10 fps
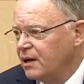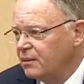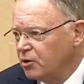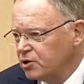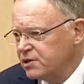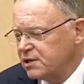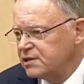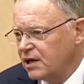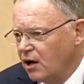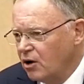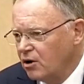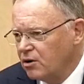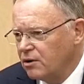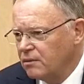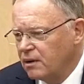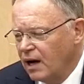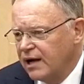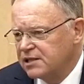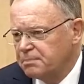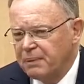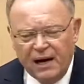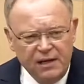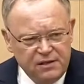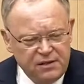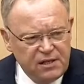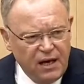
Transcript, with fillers: muss es auch als Basis